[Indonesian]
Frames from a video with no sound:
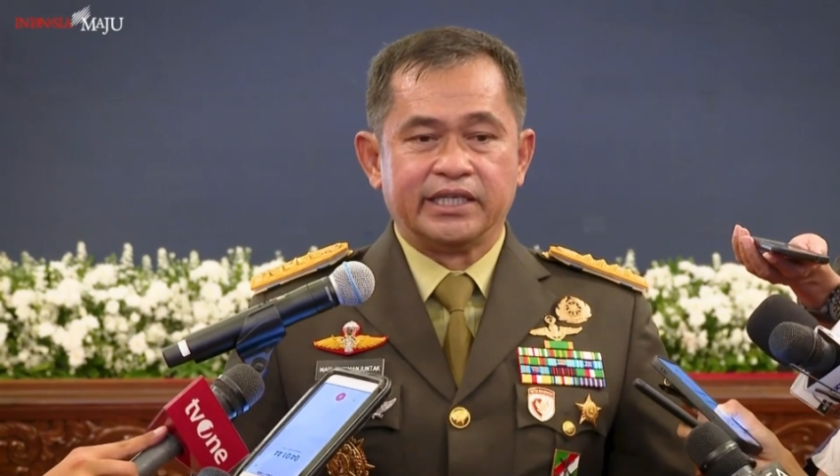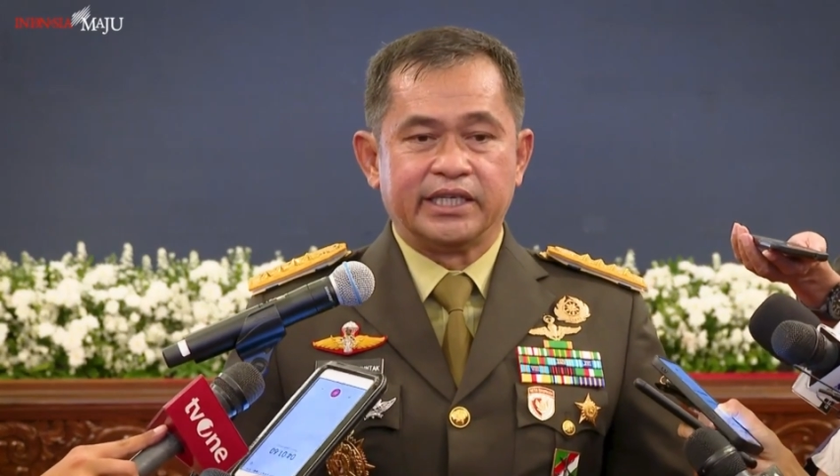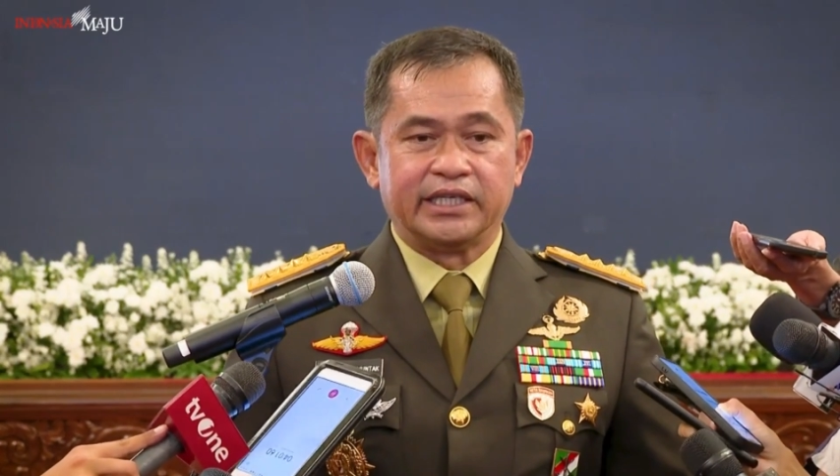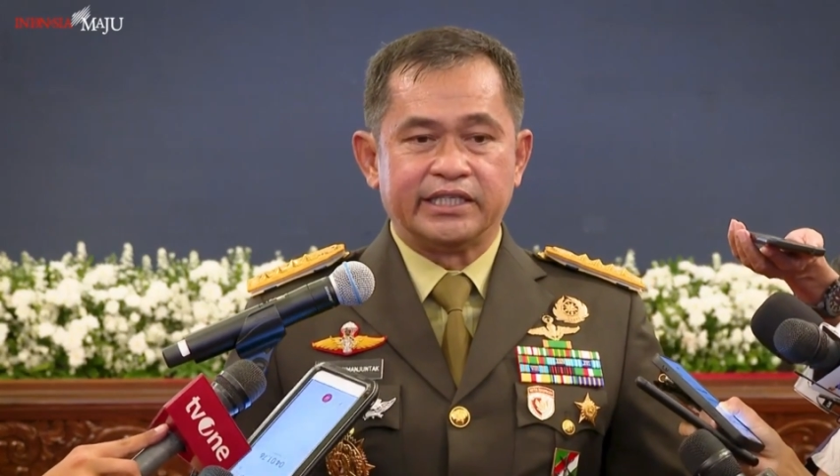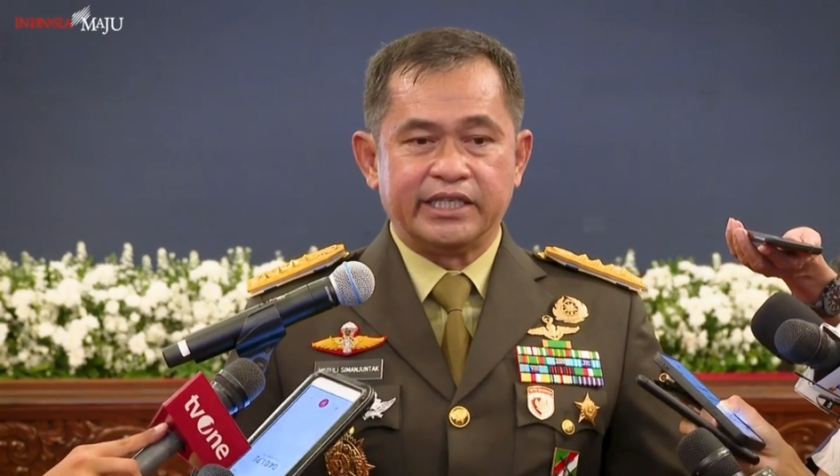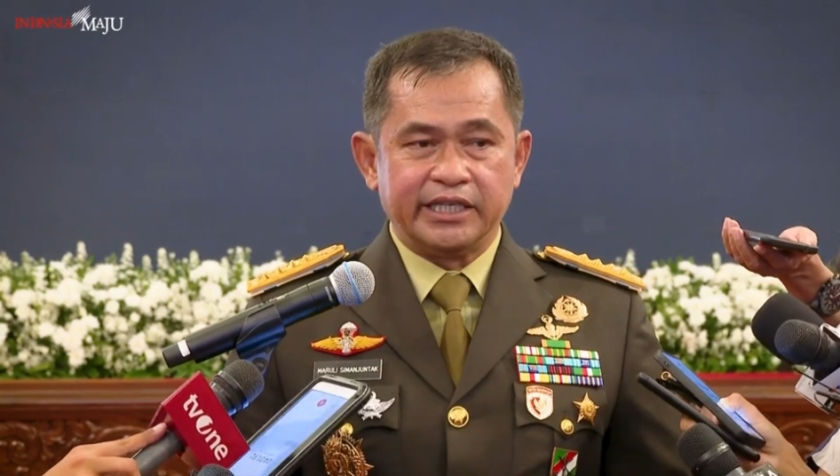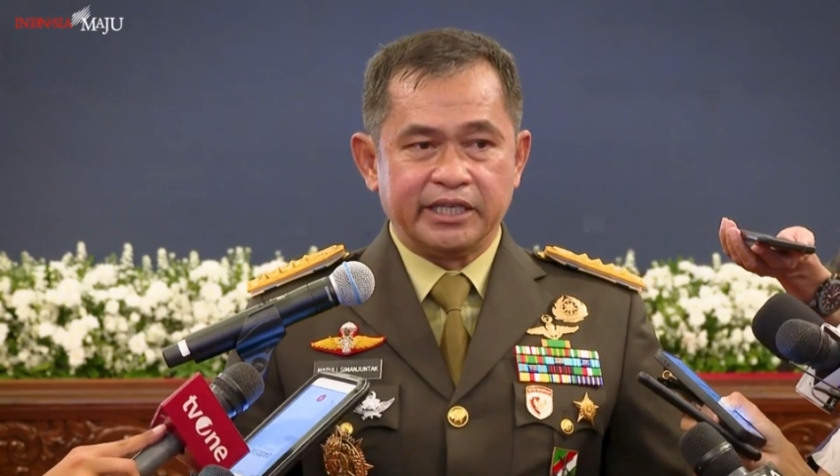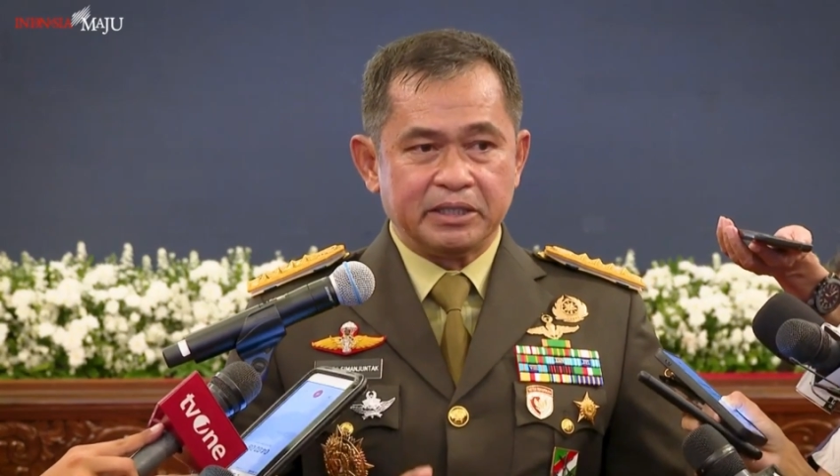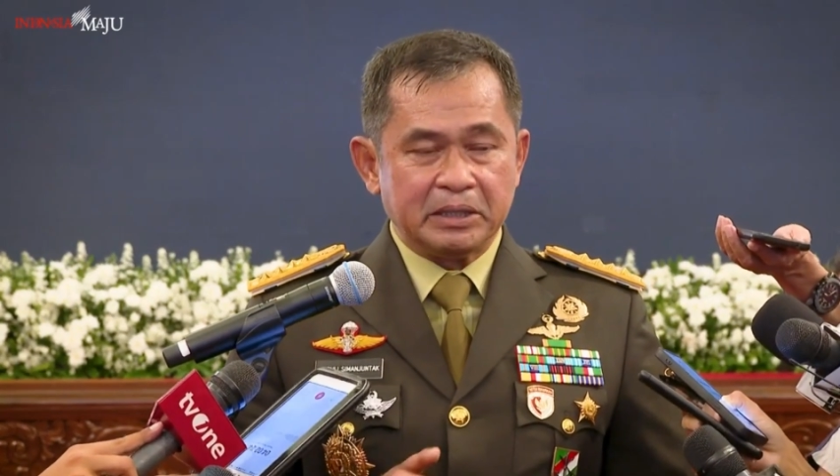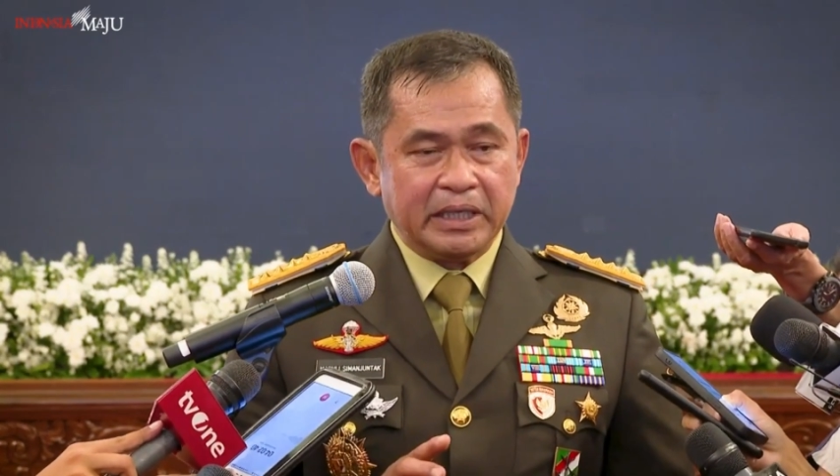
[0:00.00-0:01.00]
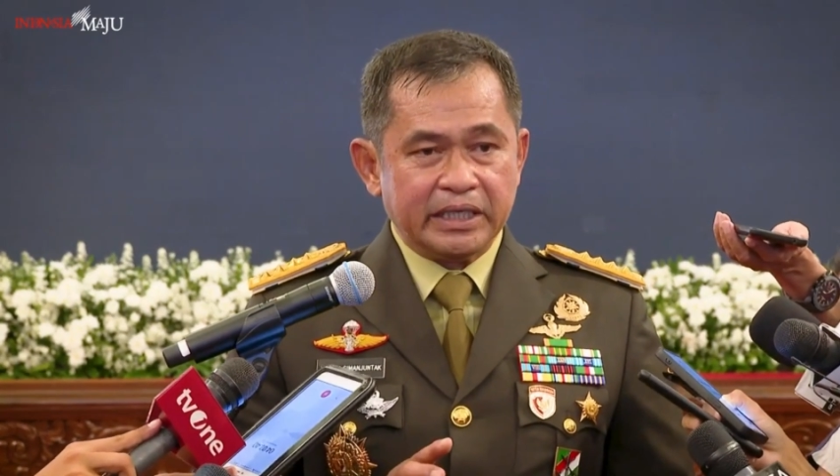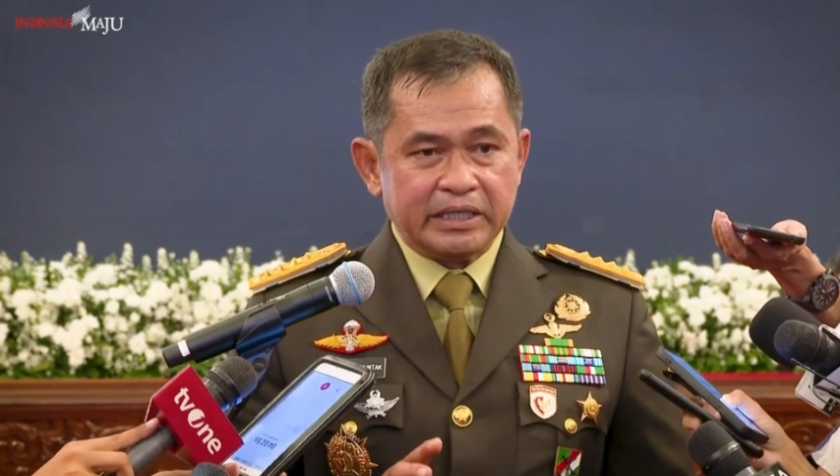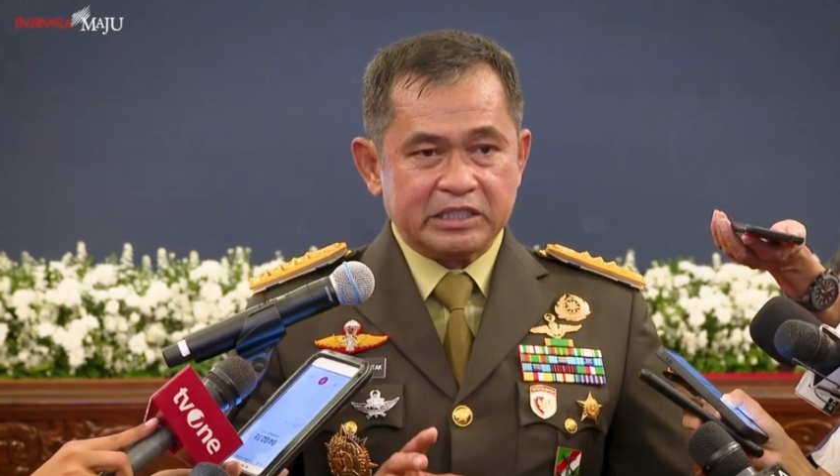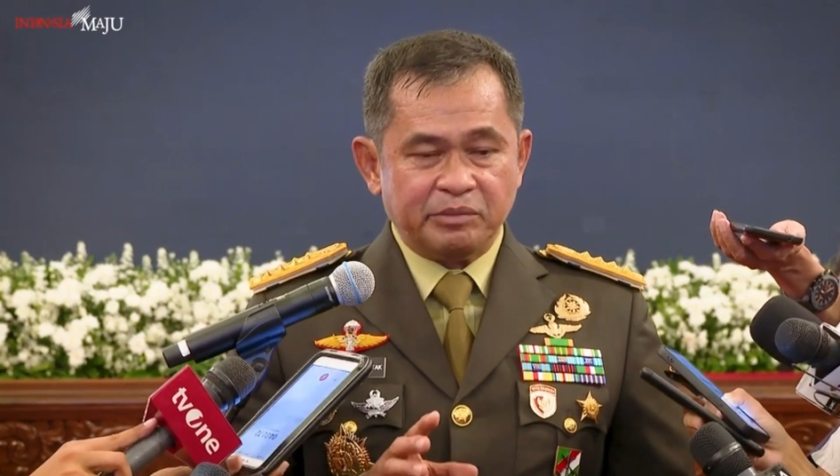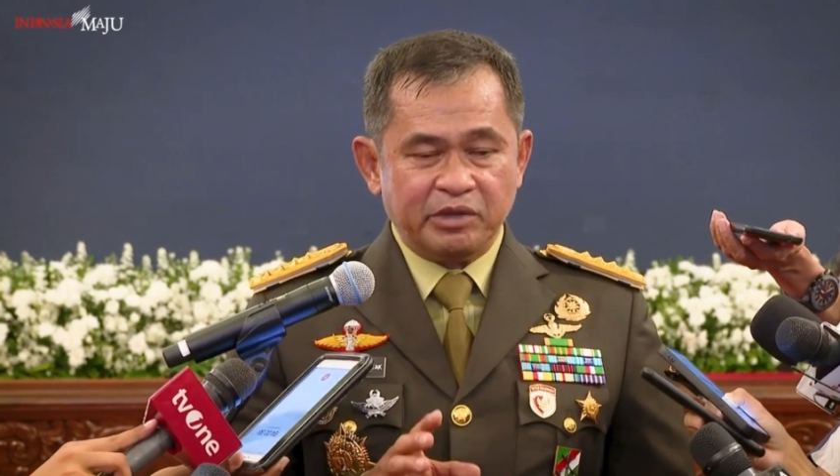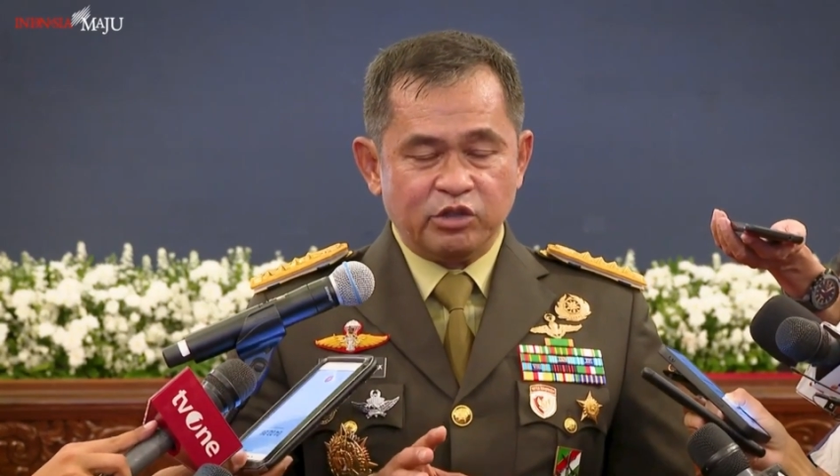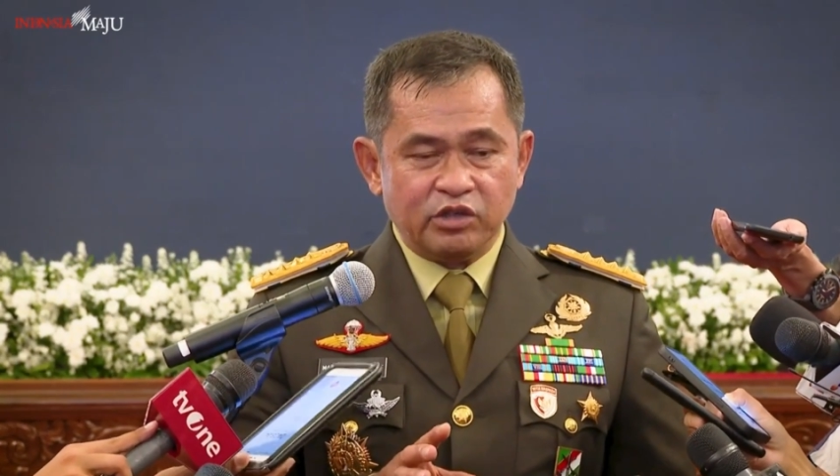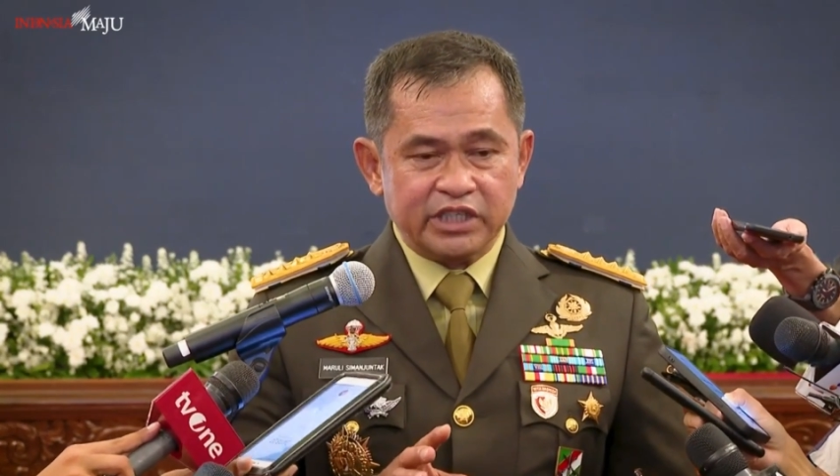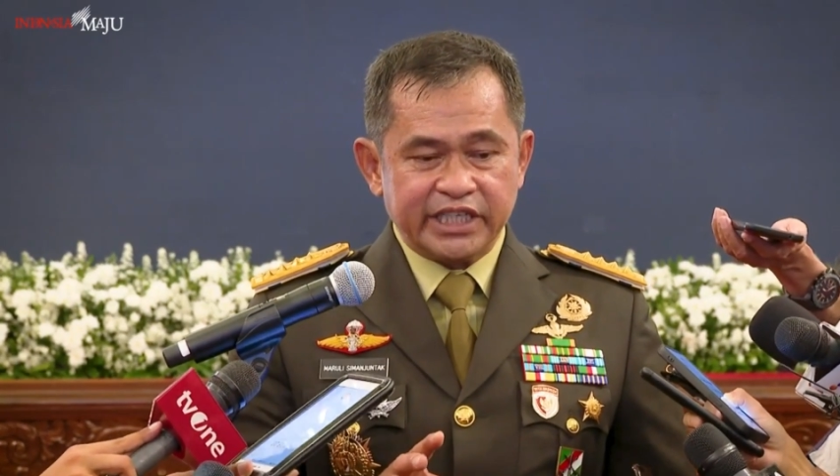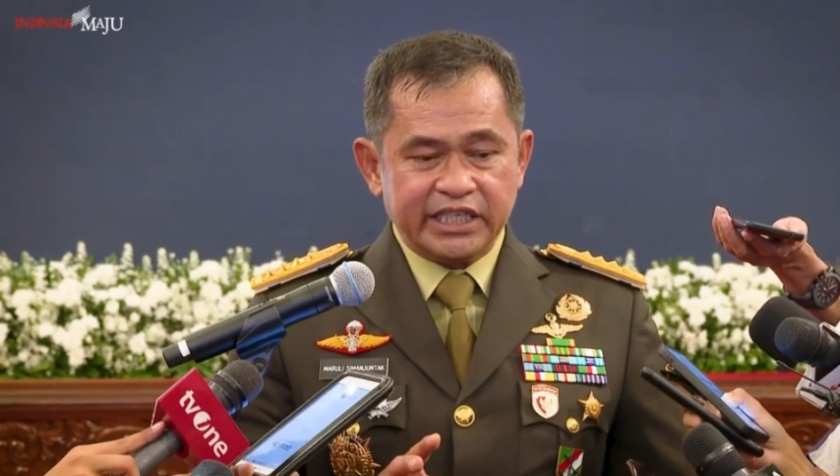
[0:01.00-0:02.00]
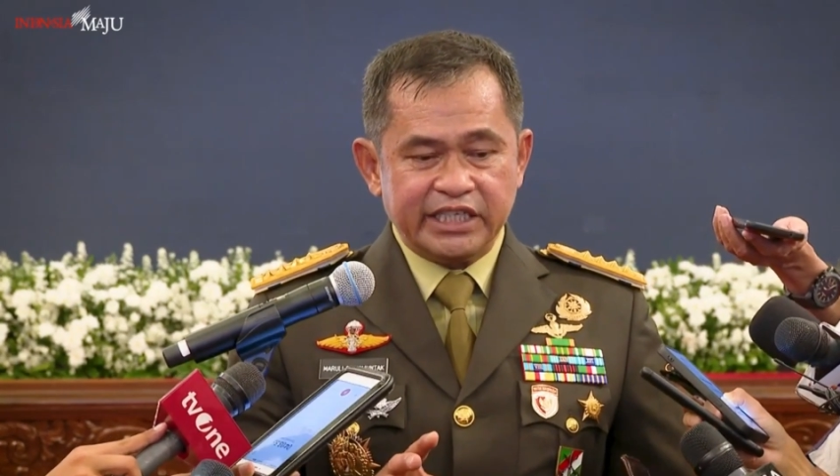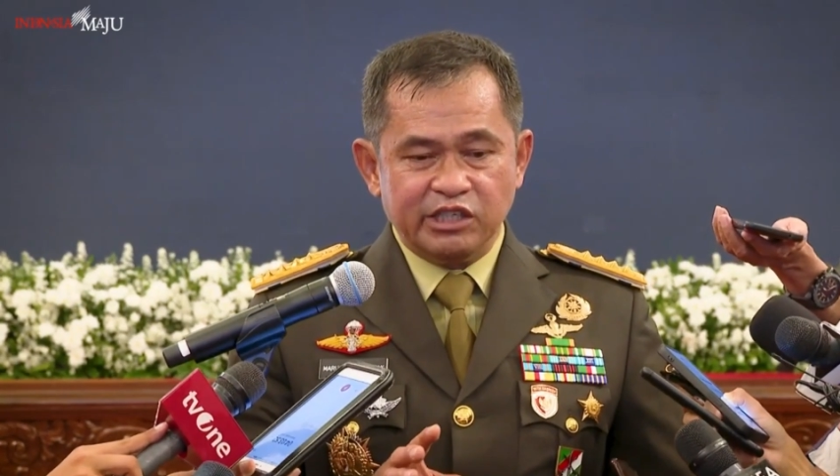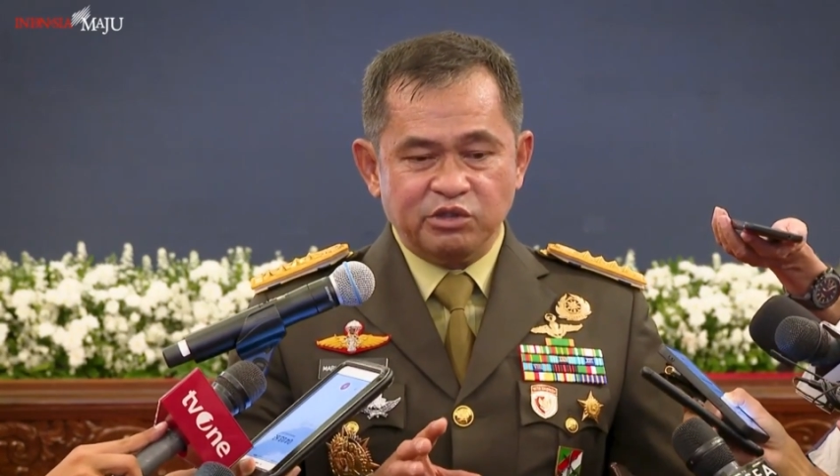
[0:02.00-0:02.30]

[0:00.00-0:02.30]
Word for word: Ya, jadi sebetulnya di